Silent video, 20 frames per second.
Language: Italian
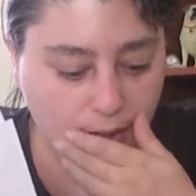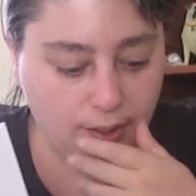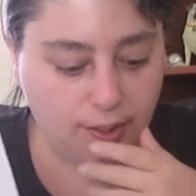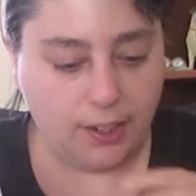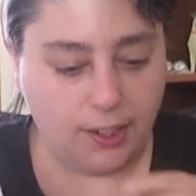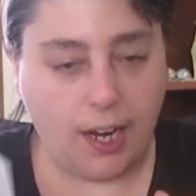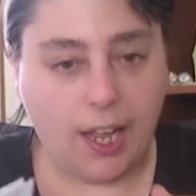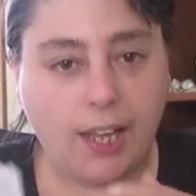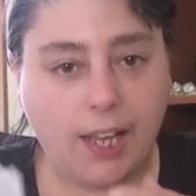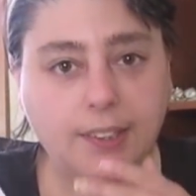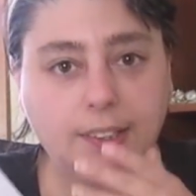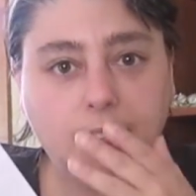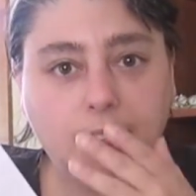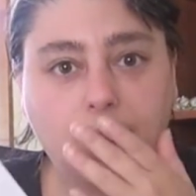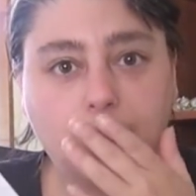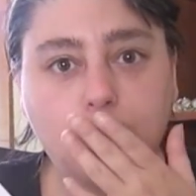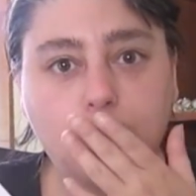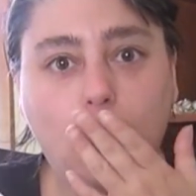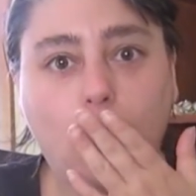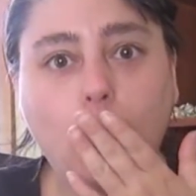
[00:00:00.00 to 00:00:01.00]
Grazie
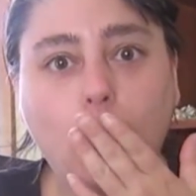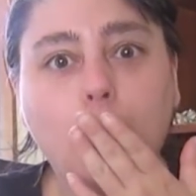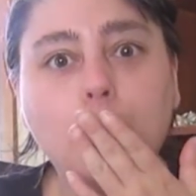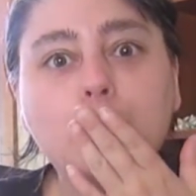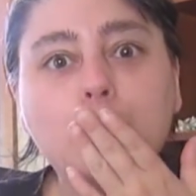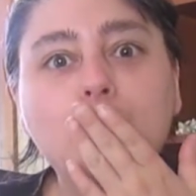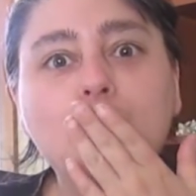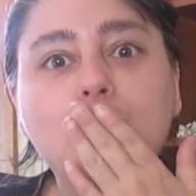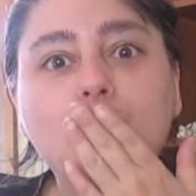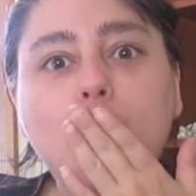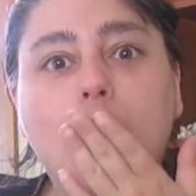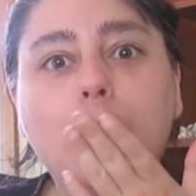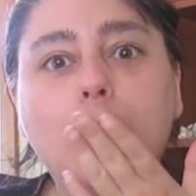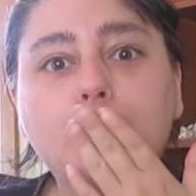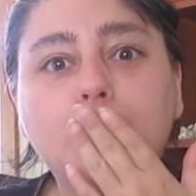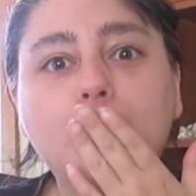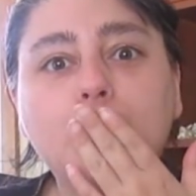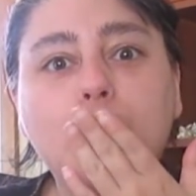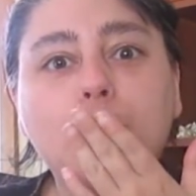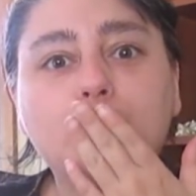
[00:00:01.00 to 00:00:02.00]
tesoro!
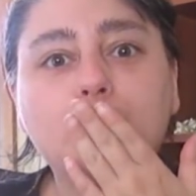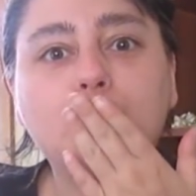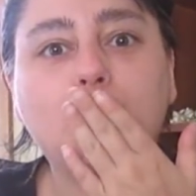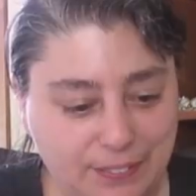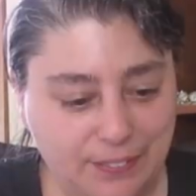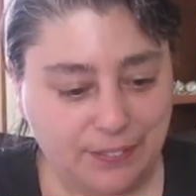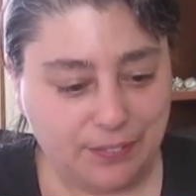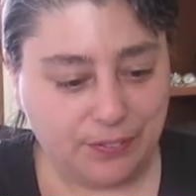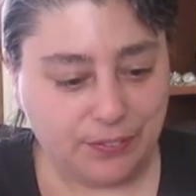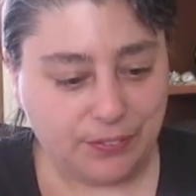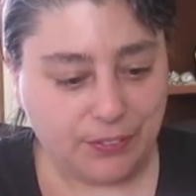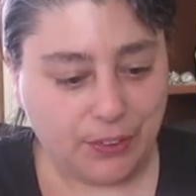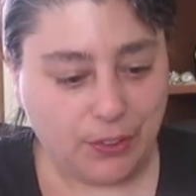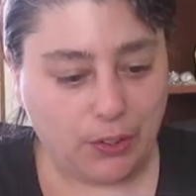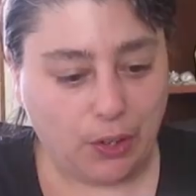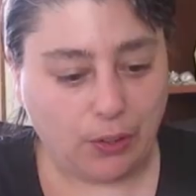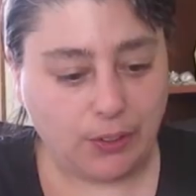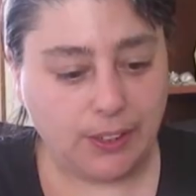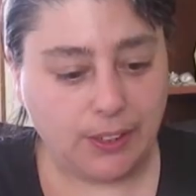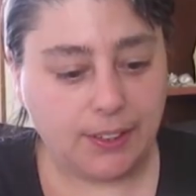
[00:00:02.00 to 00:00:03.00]

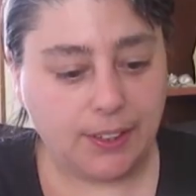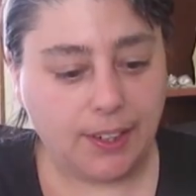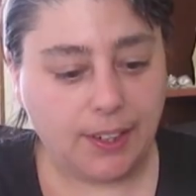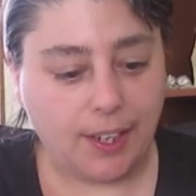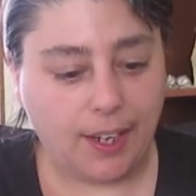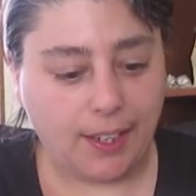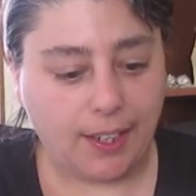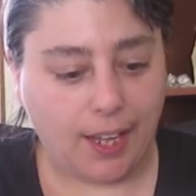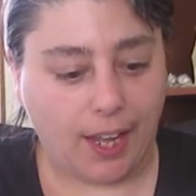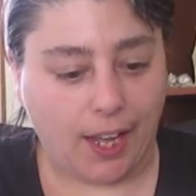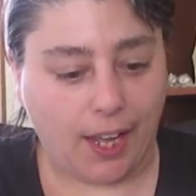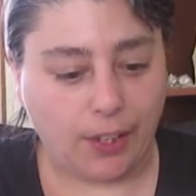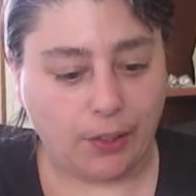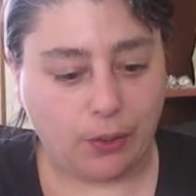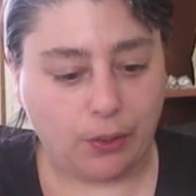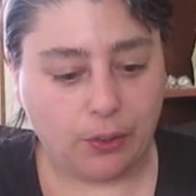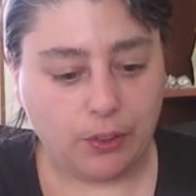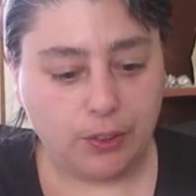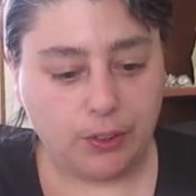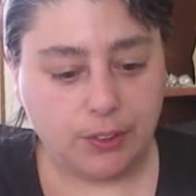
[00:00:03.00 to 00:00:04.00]
Goditi il
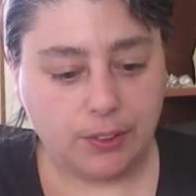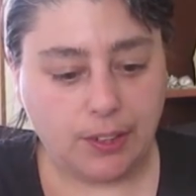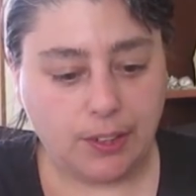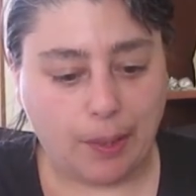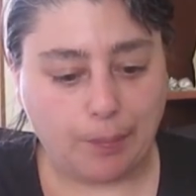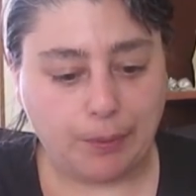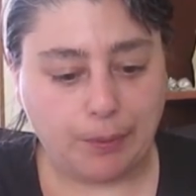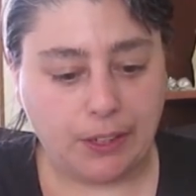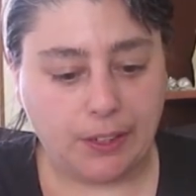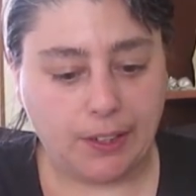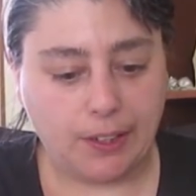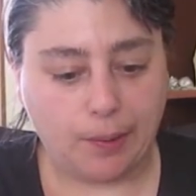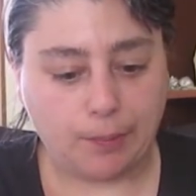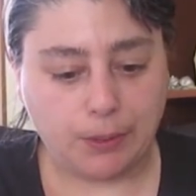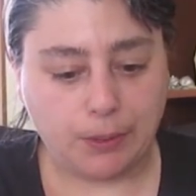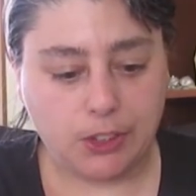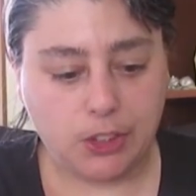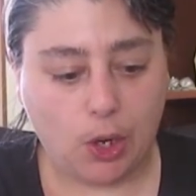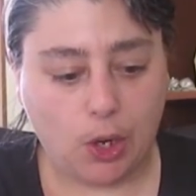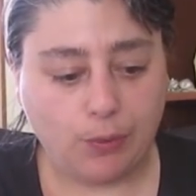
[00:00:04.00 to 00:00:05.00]
regalo da Miriam,